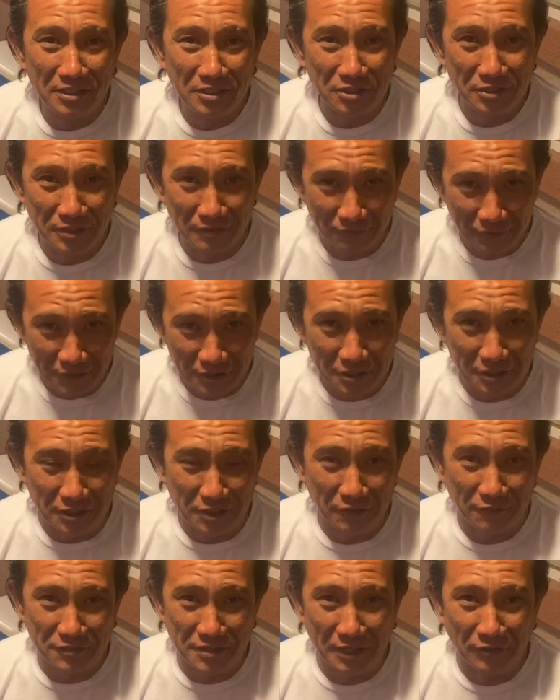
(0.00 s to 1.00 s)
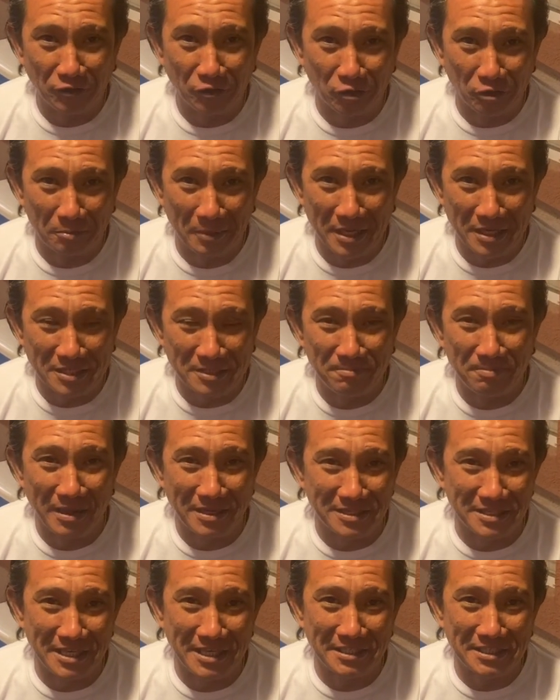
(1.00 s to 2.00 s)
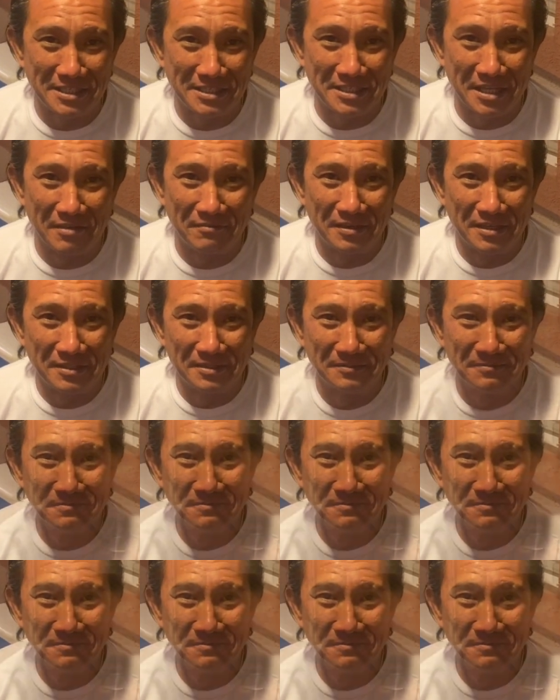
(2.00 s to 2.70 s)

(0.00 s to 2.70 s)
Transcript: University of Santo Tomas, Batch 87.